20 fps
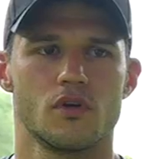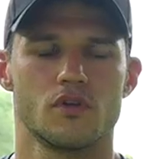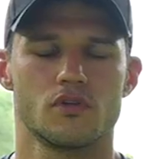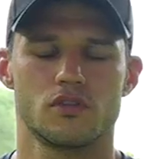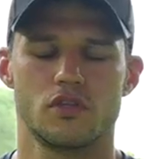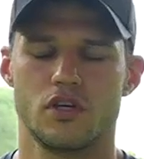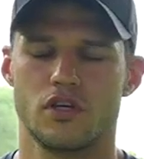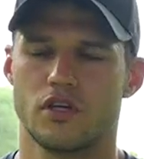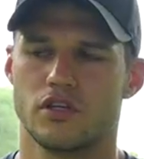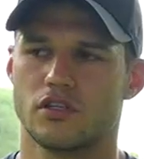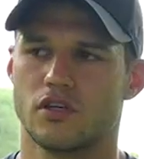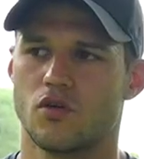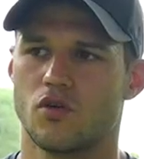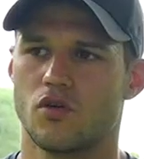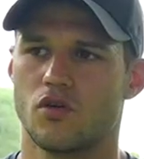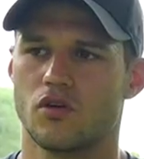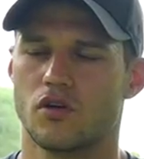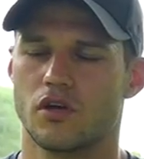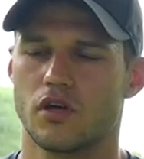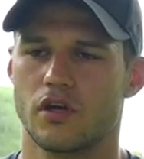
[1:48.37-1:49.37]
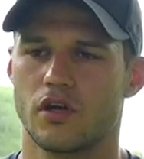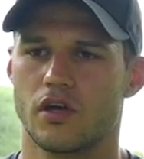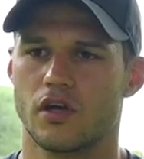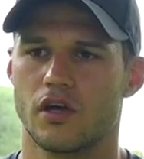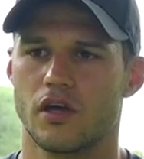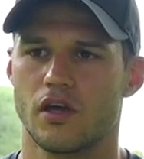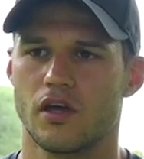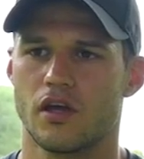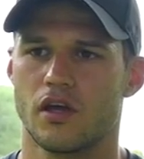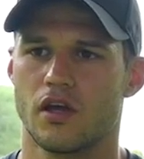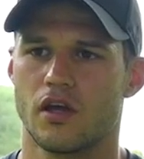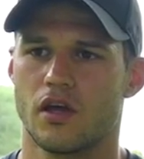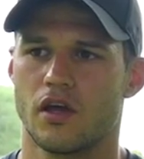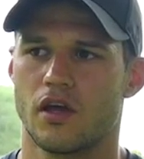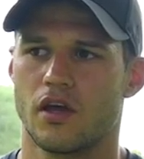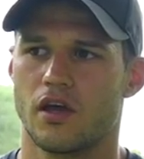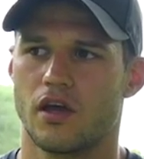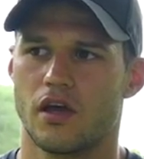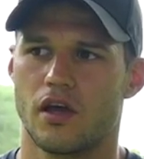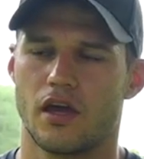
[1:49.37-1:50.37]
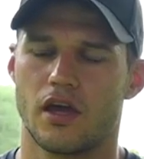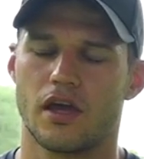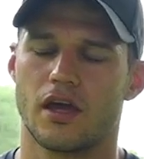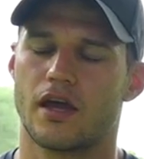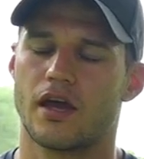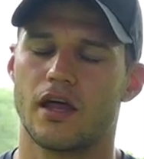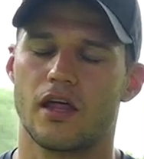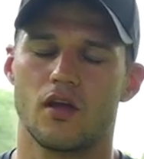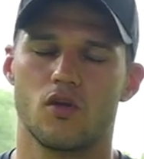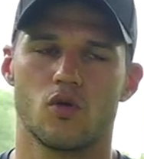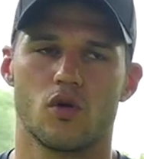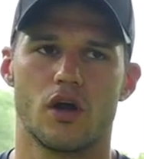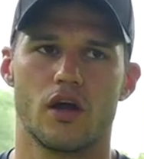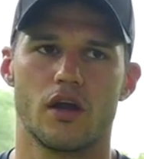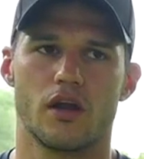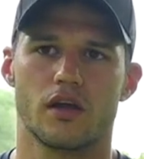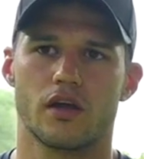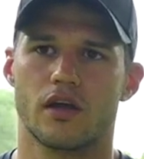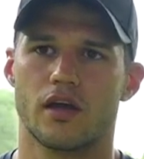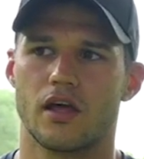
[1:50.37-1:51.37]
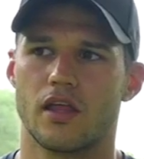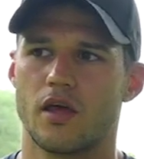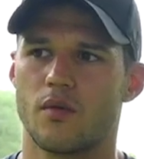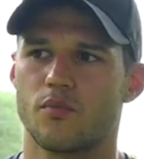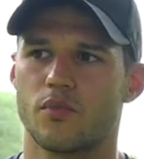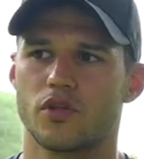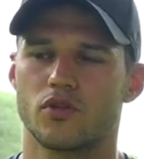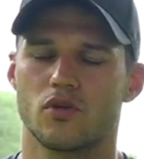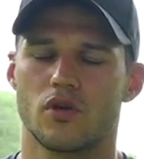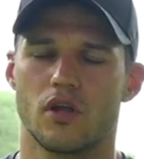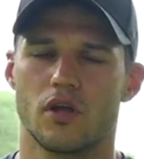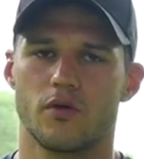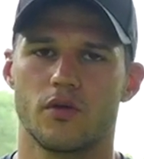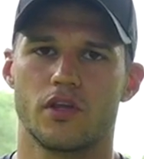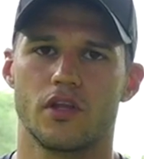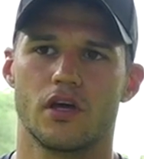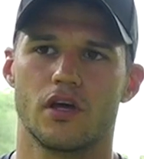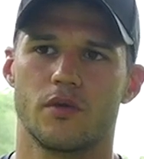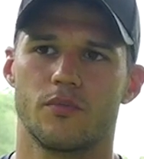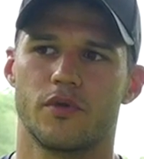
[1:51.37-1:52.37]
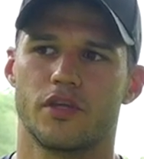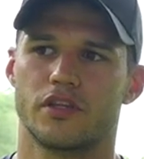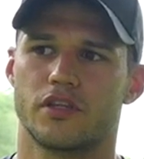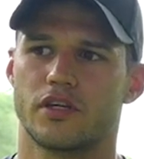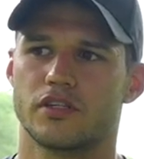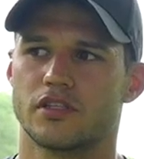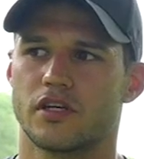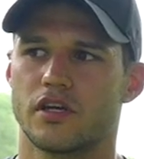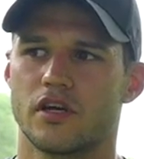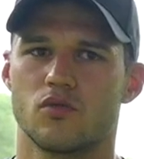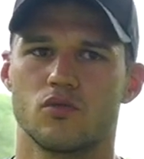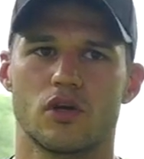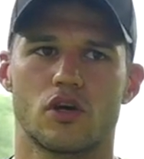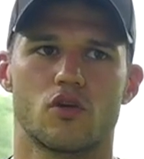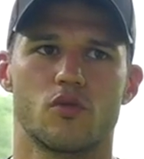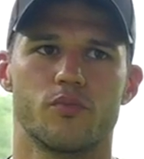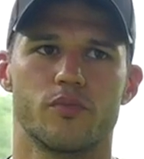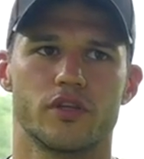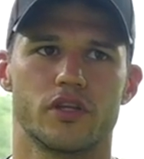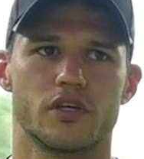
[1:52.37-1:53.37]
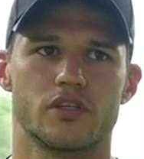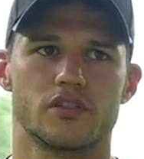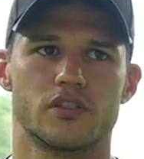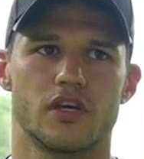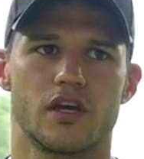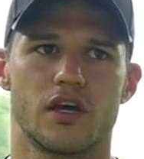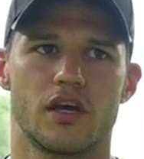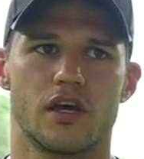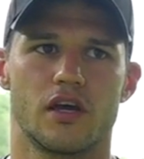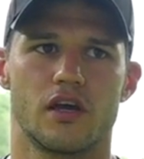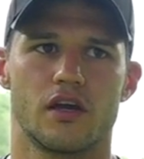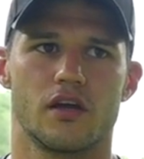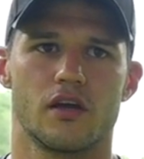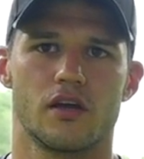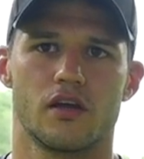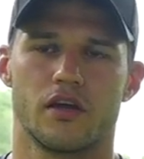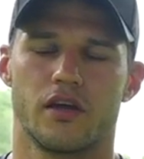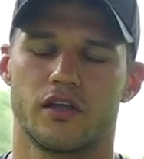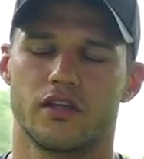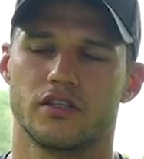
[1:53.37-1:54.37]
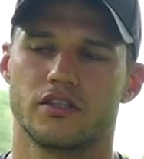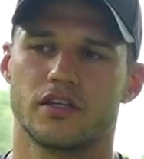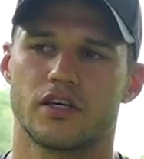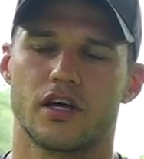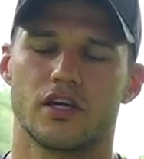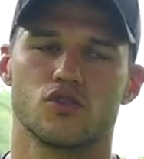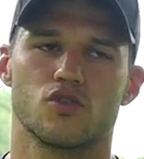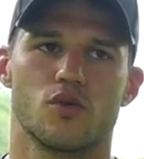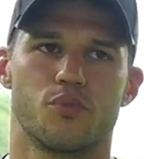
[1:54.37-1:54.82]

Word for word: Sí, desde luego que en cada lugar, en cada ámbito de la vida, mientras haya una competencia, en este caso